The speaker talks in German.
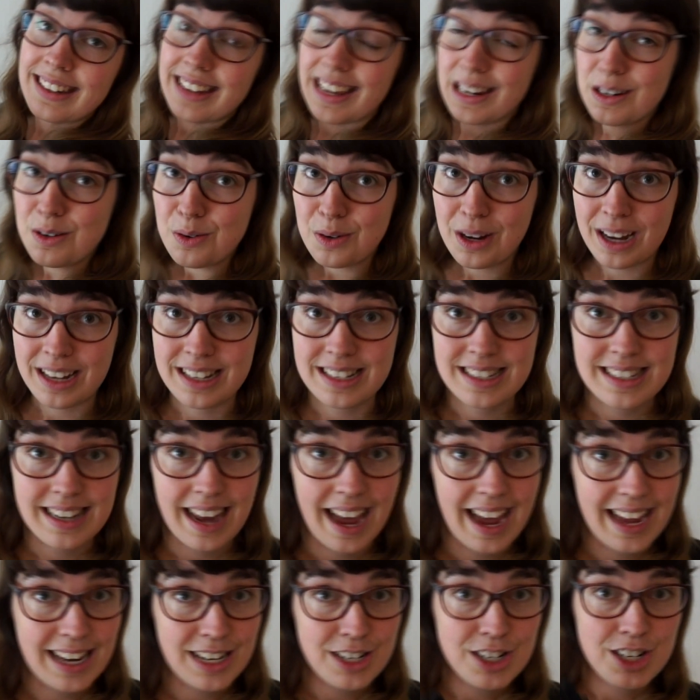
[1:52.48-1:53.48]
Denn du kannst
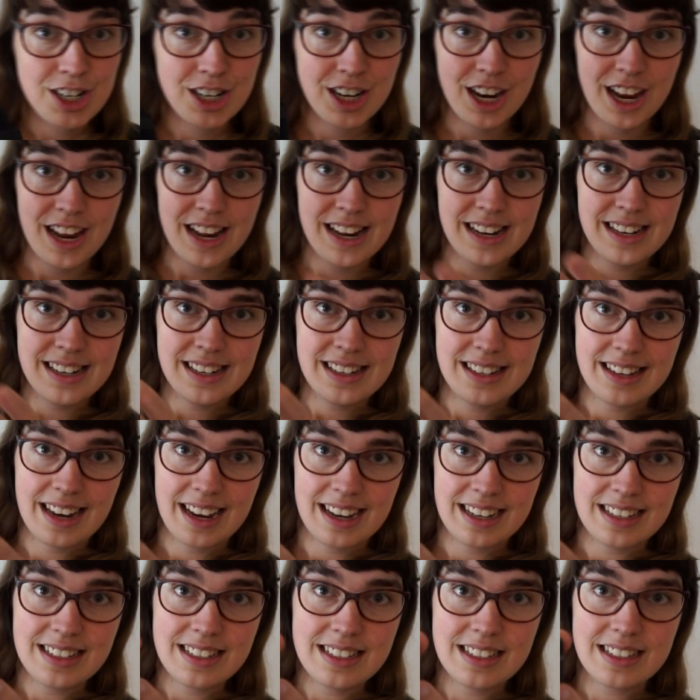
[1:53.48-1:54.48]
einstellen,
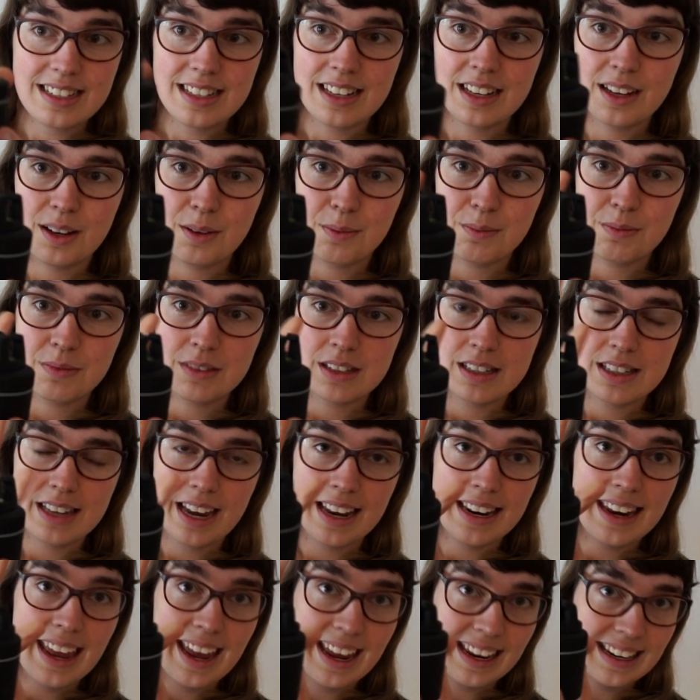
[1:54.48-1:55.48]
dass ähm,
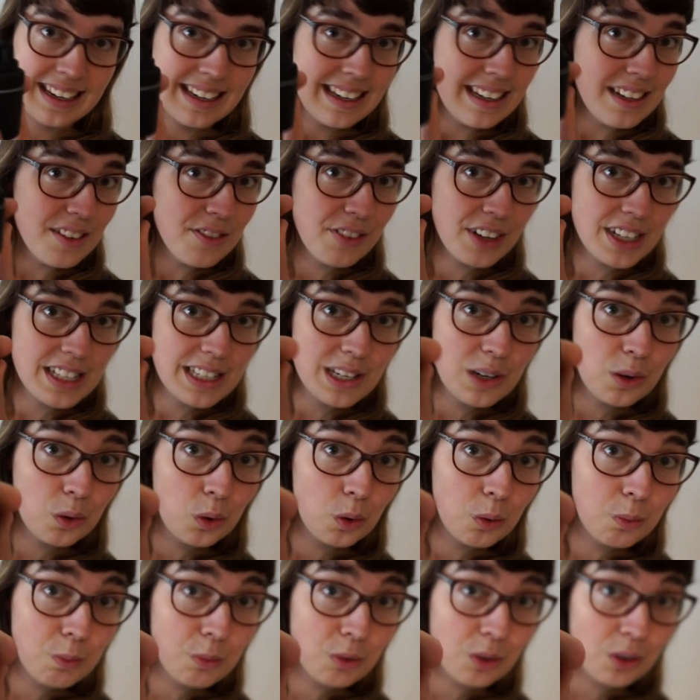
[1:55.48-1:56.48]
dein Handy, was hier
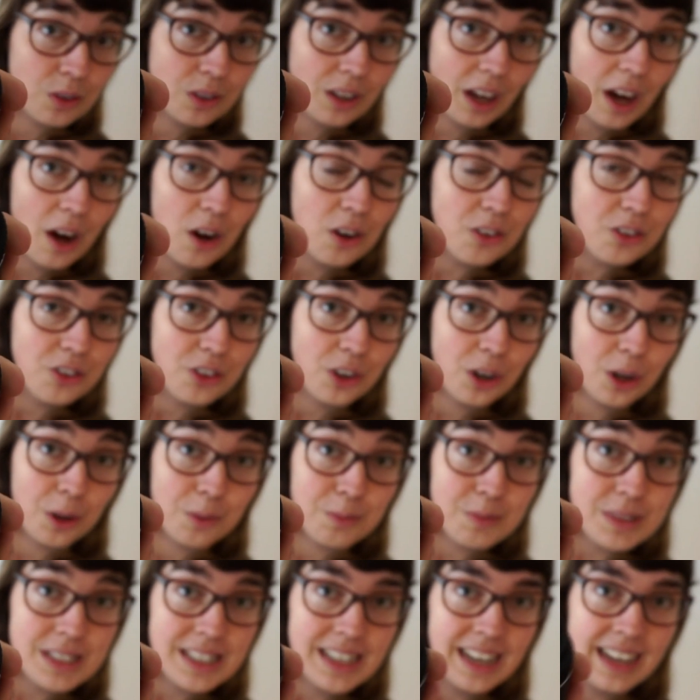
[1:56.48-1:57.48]
oben so drauf
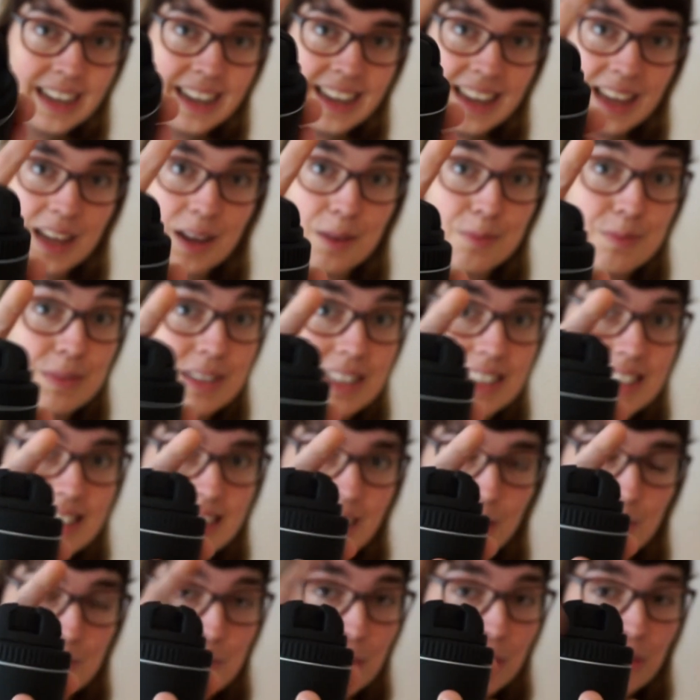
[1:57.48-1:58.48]
kommt, ähm, dich
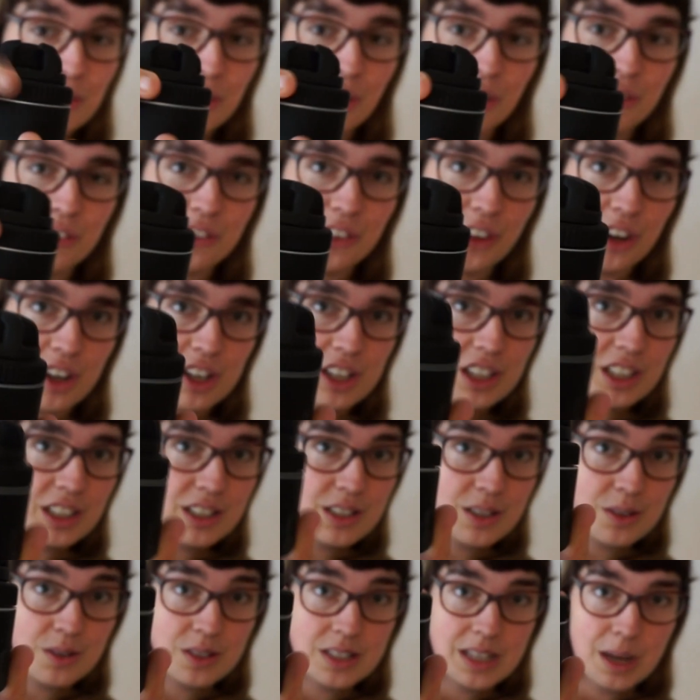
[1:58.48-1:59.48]
dann
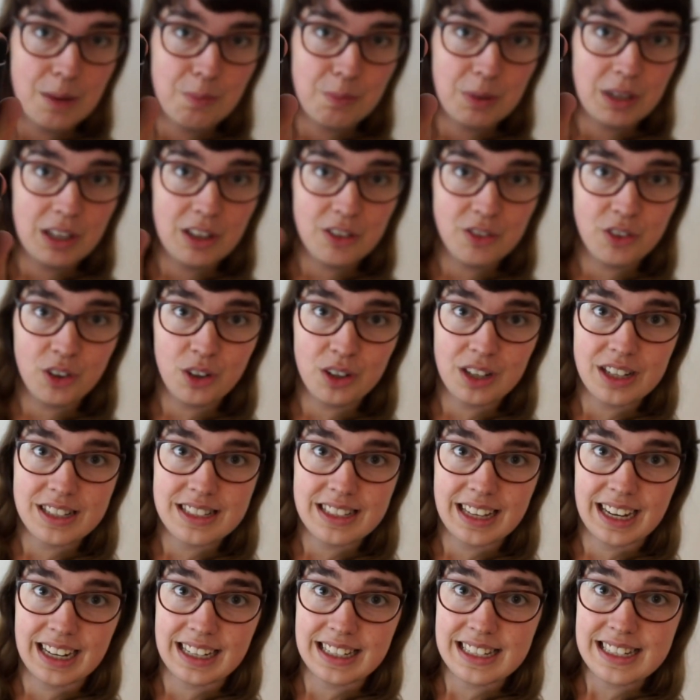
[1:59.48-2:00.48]
mitverfolgt und der Pivo
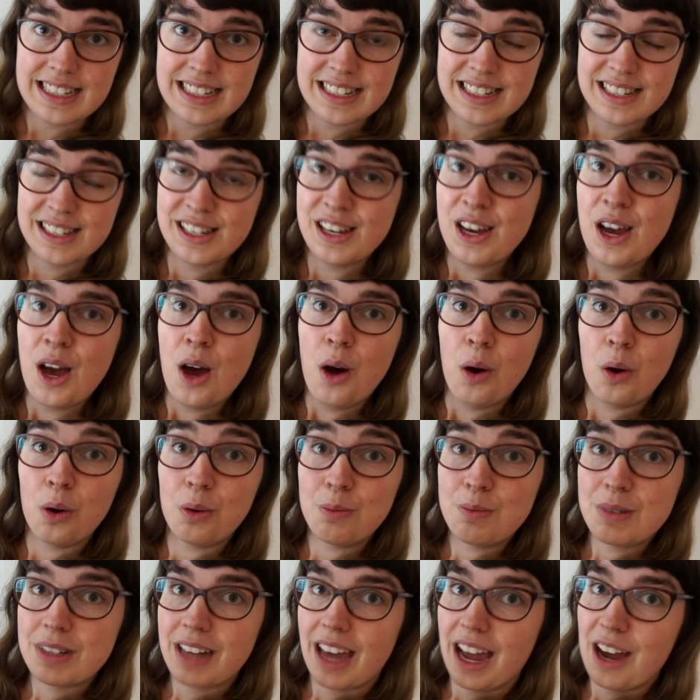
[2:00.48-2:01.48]
das Ganze
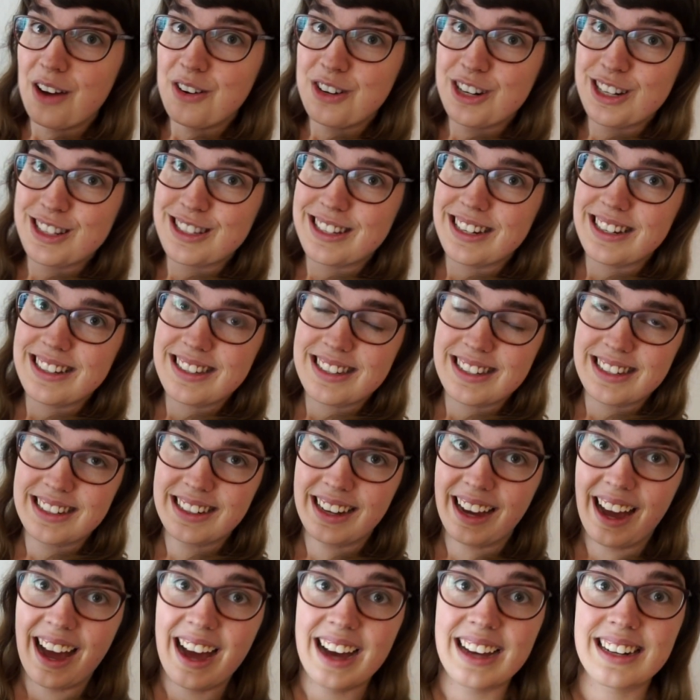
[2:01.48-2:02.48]
um 360
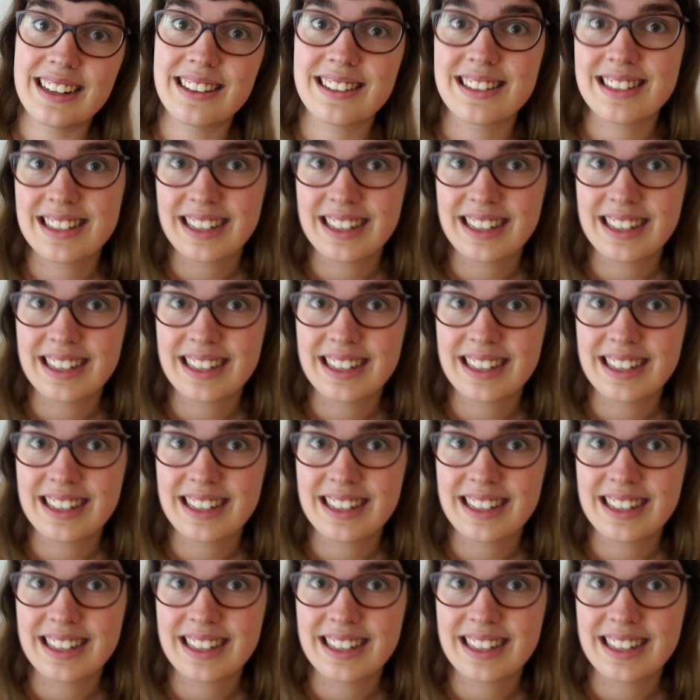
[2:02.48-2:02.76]
Grad